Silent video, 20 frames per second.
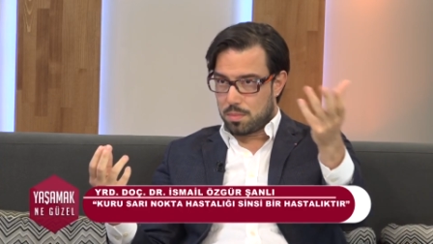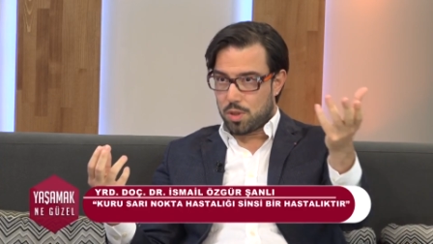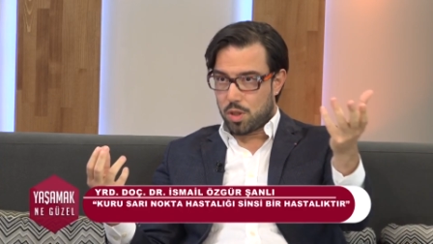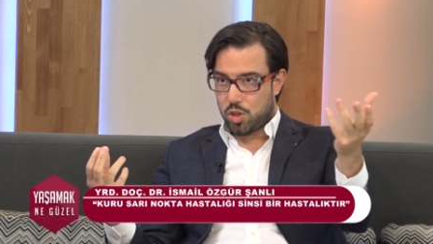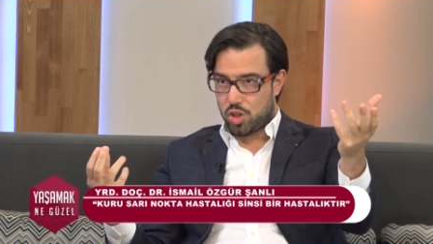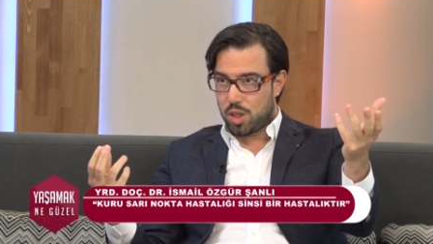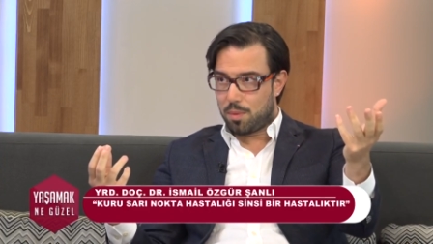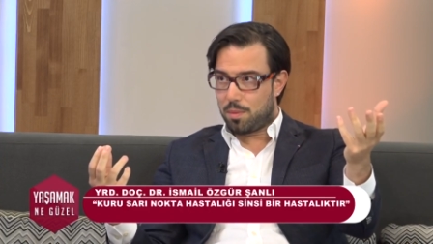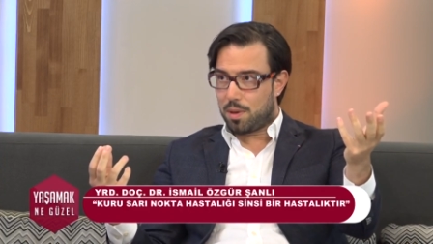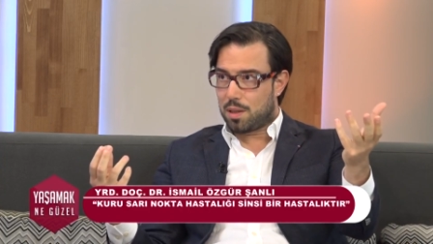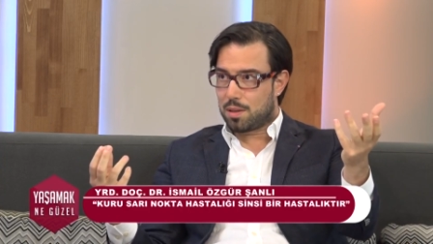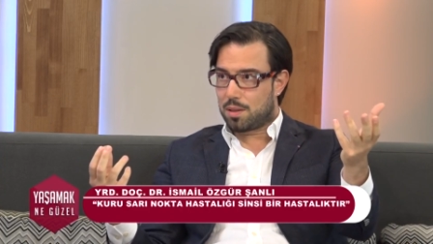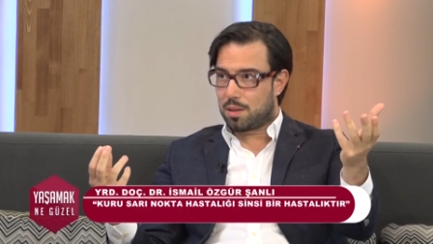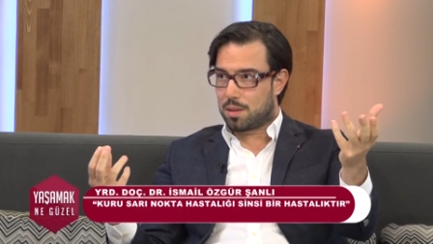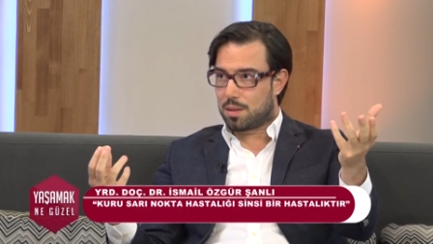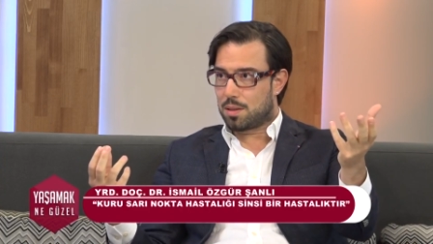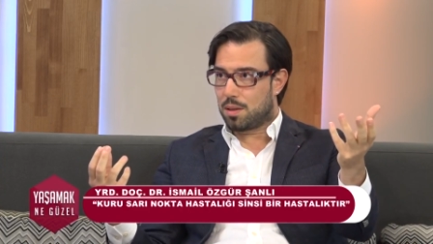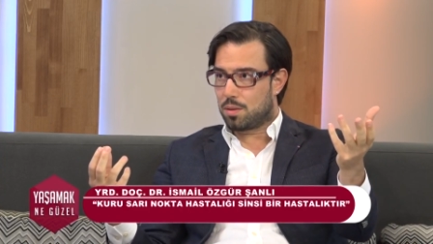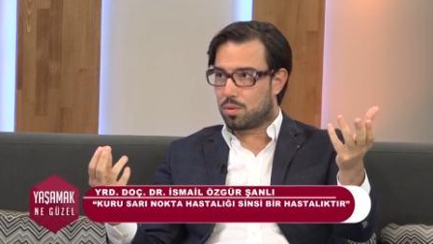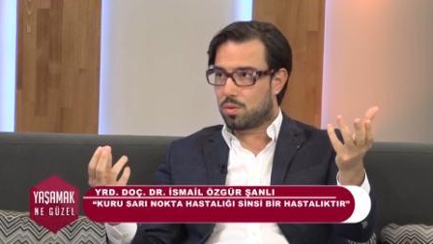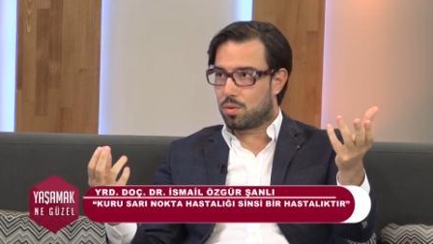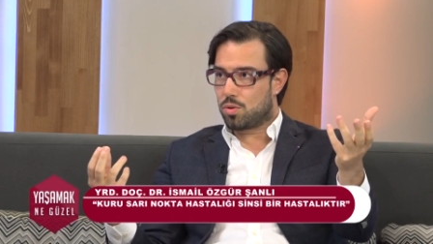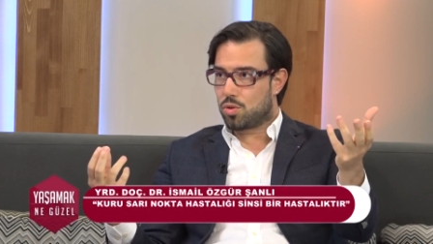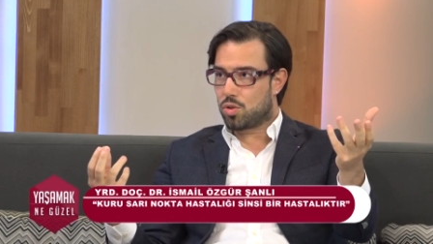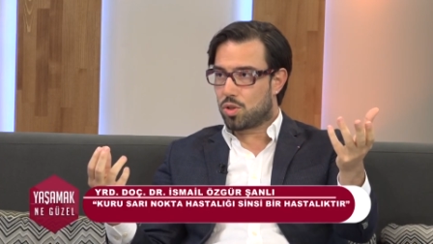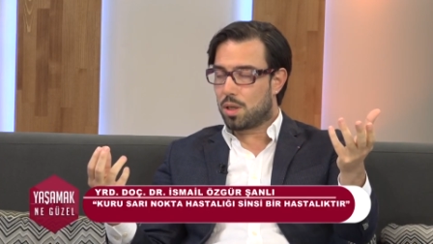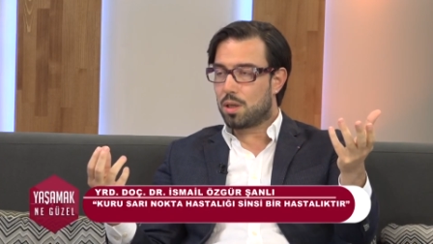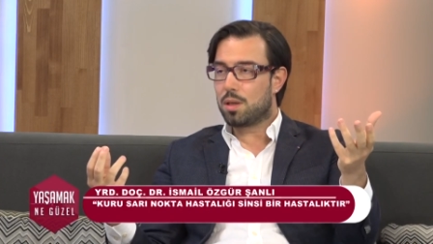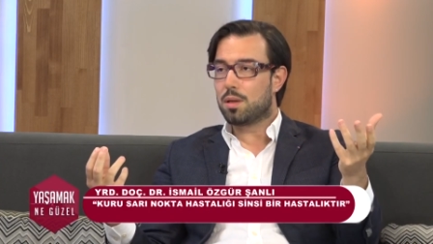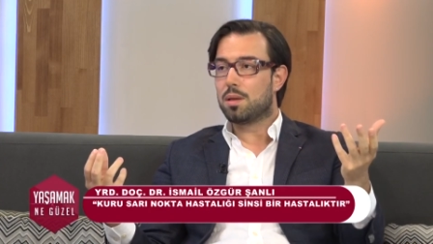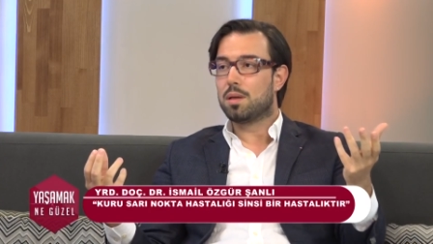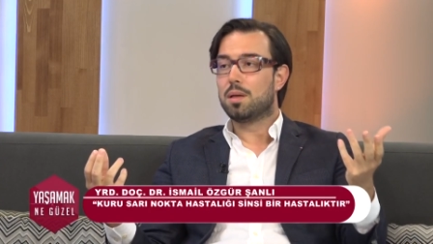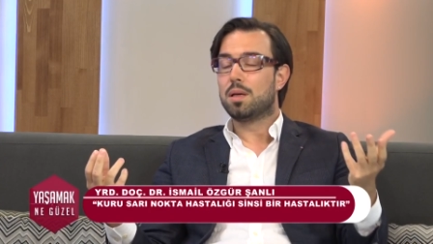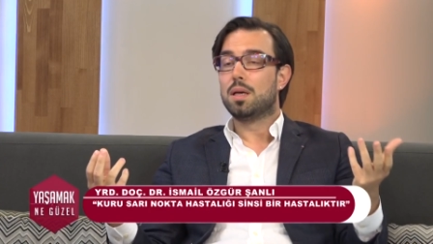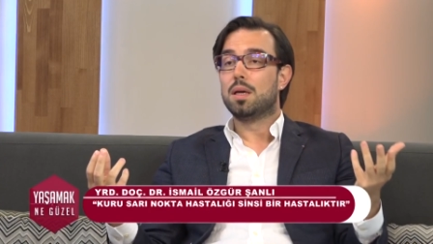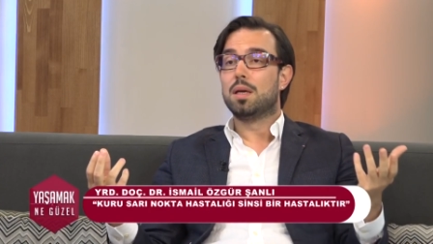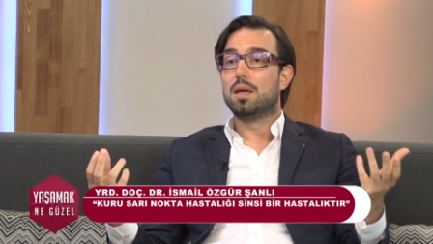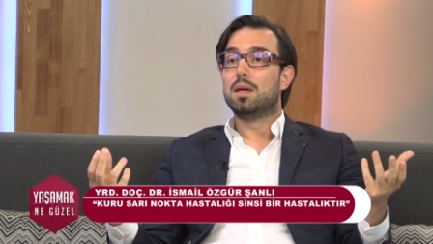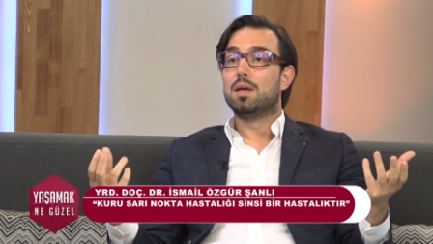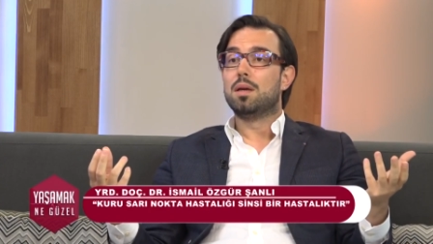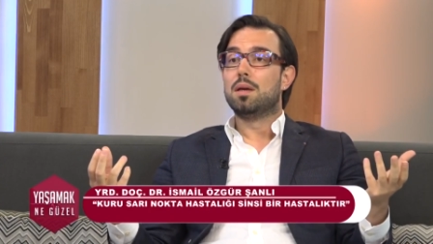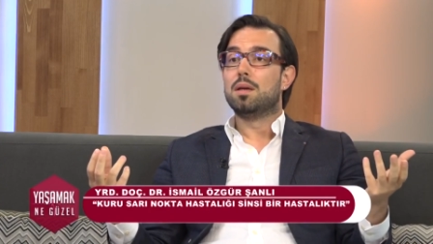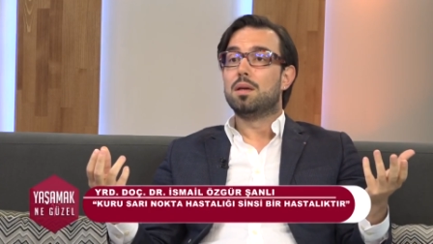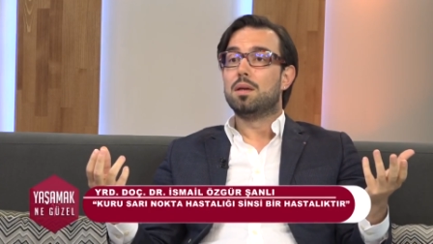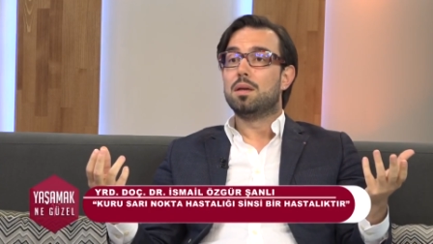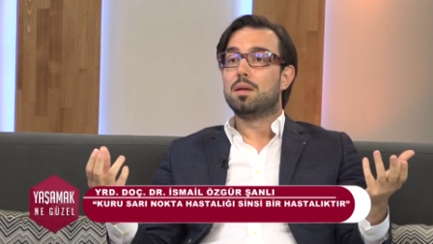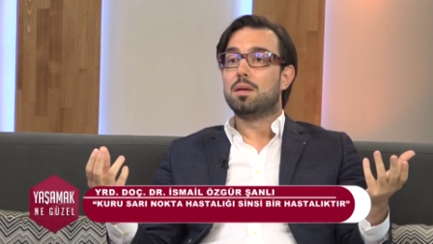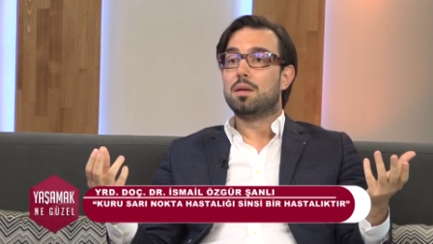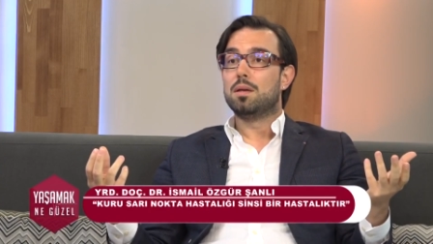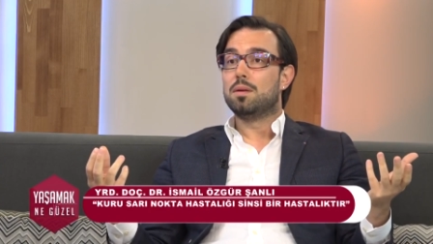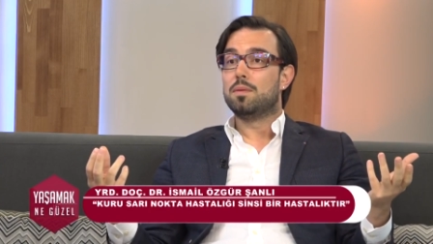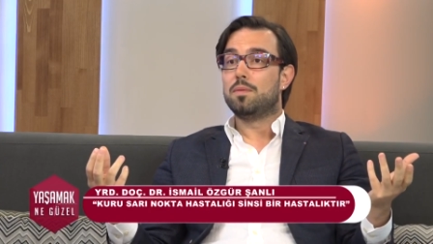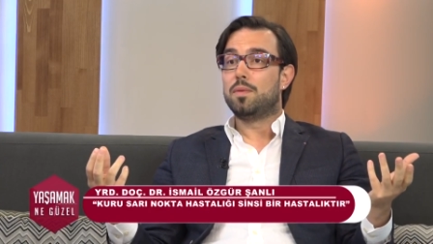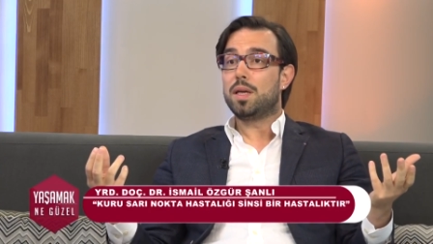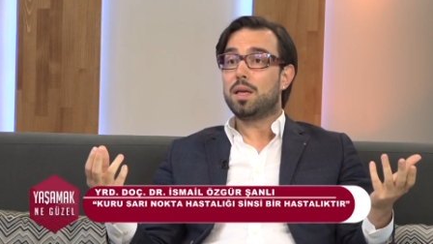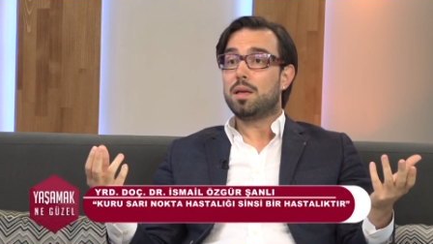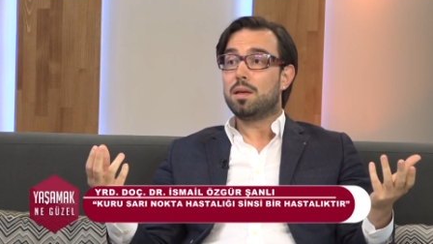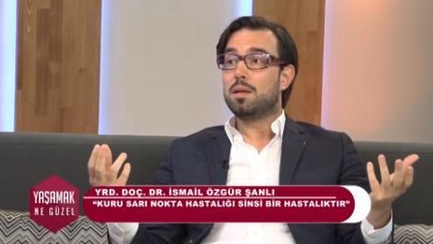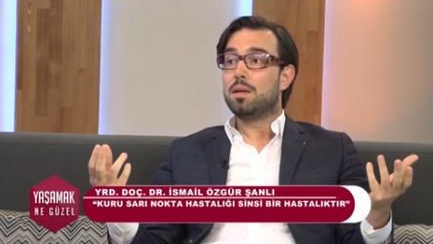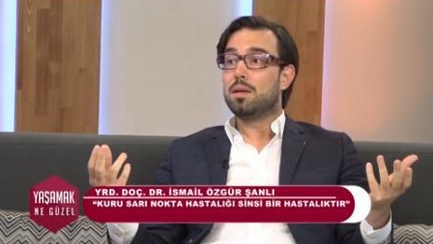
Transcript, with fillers: yaşa bağlı dedik az önce ve